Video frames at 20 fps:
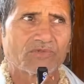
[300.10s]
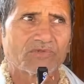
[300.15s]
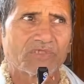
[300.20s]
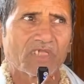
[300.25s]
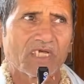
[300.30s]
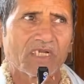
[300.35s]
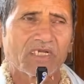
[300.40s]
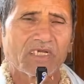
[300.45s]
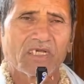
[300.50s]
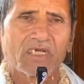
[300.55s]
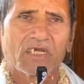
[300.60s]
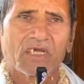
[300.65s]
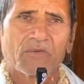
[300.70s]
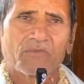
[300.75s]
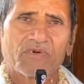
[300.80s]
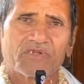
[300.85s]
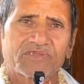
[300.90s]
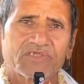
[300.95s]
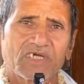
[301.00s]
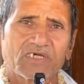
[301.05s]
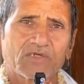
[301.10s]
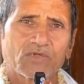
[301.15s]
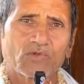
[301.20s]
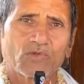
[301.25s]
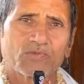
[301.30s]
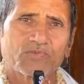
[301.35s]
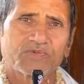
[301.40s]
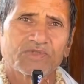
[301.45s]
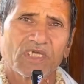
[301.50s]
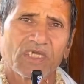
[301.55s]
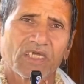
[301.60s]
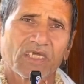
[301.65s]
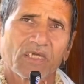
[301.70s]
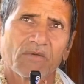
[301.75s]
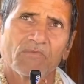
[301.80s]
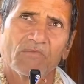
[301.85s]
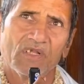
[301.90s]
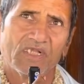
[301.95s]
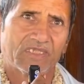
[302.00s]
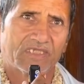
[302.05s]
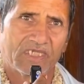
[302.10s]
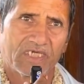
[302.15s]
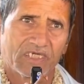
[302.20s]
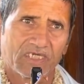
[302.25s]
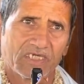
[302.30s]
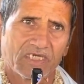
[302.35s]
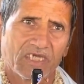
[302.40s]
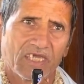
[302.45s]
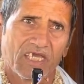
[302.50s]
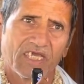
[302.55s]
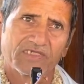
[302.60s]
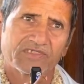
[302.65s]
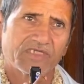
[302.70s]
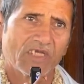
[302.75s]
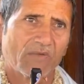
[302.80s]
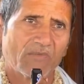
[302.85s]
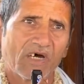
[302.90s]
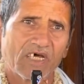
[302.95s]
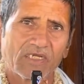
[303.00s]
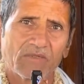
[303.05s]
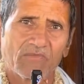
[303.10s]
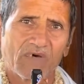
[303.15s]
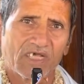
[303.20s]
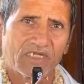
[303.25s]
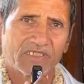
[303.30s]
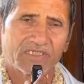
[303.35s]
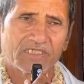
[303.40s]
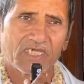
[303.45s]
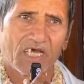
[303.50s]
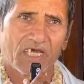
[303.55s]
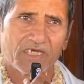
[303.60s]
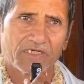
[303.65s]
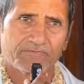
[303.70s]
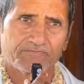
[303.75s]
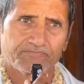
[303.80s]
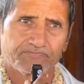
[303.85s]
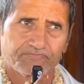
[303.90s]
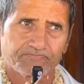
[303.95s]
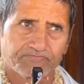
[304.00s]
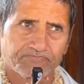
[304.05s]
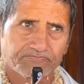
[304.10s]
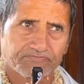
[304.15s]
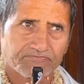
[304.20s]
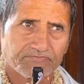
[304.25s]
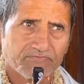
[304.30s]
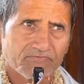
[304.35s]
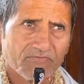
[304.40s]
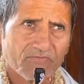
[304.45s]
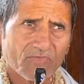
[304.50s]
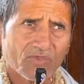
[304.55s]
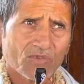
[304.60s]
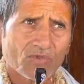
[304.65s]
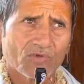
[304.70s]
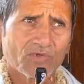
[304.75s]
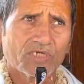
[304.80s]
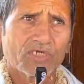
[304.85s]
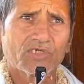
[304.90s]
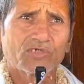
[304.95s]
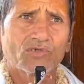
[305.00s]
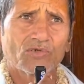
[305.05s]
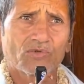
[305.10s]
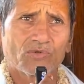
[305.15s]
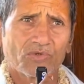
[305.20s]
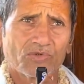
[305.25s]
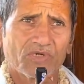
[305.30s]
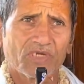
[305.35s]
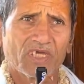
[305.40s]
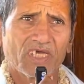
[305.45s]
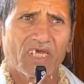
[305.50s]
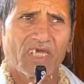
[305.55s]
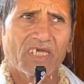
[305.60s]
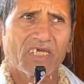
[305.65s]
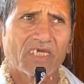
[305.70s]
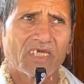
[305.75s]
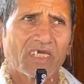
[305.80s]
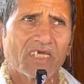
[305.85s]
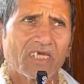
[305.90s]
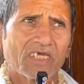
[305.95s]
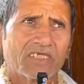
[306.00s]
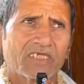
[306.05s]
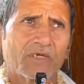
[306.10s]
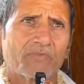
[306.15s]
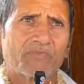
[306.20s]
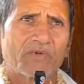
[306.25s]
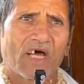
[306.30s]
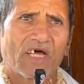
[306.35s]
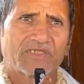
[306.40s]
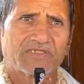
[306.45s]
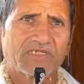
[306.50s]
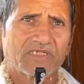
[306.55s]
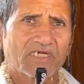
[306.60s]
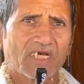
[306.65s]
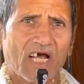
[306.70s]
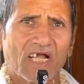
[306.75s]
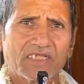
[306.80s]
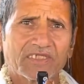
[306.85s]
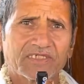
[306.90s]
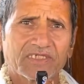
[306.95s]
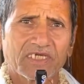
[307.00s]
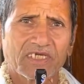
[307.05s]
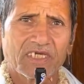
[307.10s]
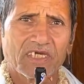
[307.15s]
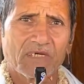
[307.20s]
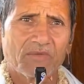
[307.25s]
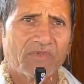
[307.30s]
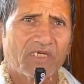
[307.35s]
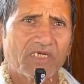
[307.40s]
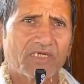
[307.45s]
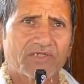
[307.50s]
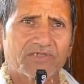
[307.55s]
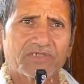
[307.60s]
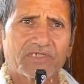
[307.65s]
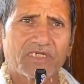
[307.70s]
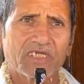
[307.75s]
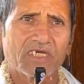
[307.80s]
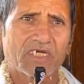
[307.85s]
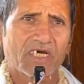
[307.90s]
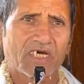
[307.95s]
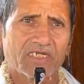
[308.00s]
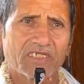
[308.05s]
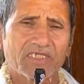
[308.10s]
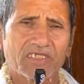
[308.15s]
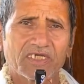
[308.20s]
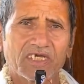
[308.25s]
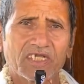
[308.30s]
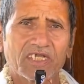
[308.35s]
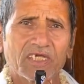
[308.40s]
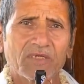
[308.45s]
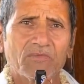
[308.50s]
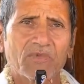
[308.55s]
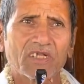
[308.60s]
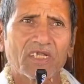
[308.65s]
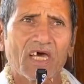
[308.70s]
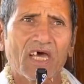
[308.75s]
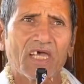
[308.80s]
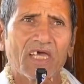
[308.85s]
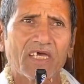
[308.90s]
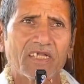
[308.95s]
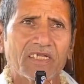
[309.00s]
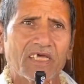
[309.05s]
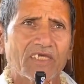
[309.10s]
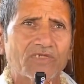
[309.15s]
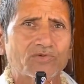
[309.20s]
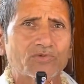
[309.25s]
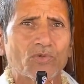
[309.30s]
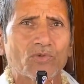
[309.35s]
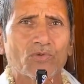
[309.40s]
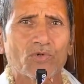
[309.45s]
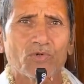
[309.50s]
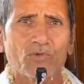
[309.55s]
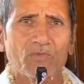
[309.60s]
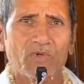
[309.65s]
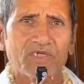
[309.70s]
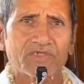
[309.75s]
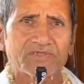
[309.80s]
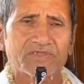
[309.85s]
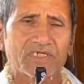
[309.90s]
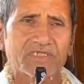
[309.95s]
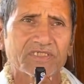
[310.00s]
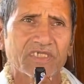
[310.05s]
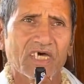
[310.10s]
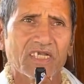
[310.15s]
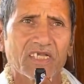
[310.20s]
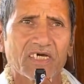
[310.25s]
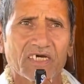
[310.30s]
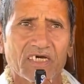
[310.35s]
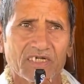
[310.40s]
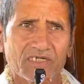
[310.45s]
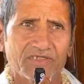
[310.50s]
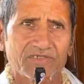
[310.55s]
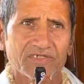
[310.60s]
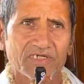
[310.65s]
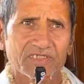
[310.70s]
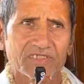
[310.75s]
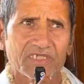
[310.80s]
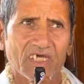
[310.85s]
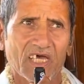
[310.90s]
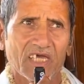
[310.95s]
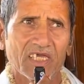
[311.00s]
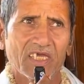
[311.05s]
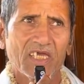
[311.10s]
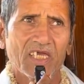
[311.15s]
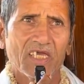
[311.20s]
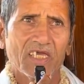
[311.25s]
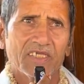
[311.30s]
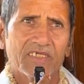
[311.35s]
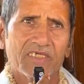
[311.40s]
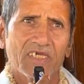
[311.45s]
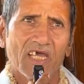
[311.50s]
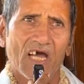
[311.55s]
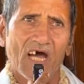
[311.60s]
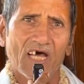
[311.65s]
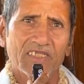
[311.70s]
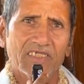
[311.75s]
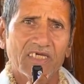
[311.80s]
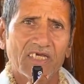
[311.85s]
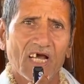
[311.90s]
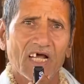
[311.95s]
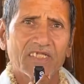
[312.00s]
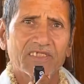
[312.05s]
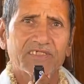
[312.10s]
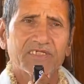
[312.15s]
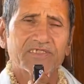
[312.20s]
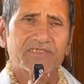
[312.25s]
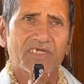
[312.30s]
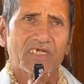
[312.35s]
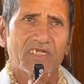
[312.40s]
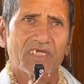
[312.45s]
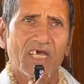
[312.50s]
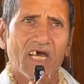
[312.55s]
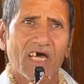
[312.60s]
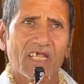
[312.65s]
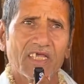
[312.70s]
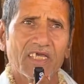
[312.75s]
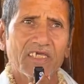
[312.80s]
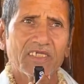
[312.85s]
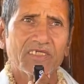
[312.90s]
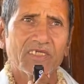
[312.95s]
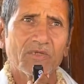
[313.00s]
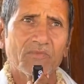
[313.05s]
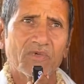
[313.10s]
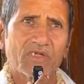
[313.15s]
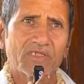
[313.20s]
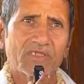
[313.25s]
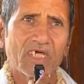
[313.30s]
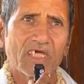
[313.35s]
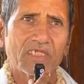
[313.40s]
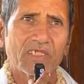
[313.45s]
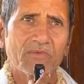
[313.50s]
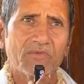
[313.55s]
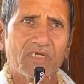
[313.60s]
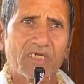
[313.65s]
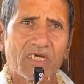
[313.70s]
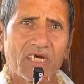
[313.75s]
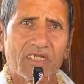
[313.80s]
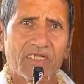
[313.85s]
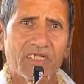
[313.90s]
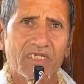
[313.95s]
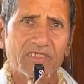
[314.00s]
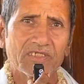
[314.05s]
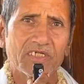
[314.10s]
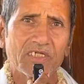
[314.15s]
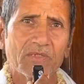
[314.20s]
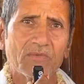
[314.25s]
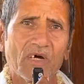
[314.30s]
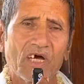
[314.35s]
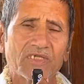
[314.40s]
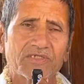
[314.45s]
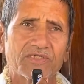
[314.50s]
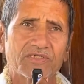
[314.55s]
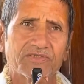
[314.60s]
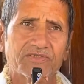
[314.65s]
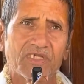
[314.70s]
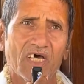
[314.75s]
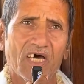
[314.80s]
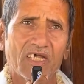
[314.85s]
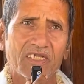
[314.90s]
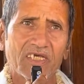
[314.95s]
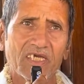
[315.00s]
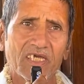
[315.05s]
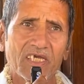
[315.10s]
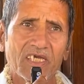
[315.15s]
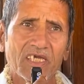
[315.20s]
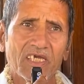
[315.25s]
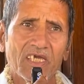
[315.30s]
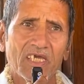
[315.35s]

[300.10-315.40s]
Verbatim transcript: सुंदर पृथक रूप से मिलते हैं ऐसी हमारी मान्यता है तो ये जो कुंड है ये प्राचीन काल से अभी किसी ने खरीद के नहीं बनाया है ना इसको कोई बेच सकता है ना खरीद सकता है ये आदि काल से चले आ रहे हैं ये वृंदा देवी का निज निवास स्थान है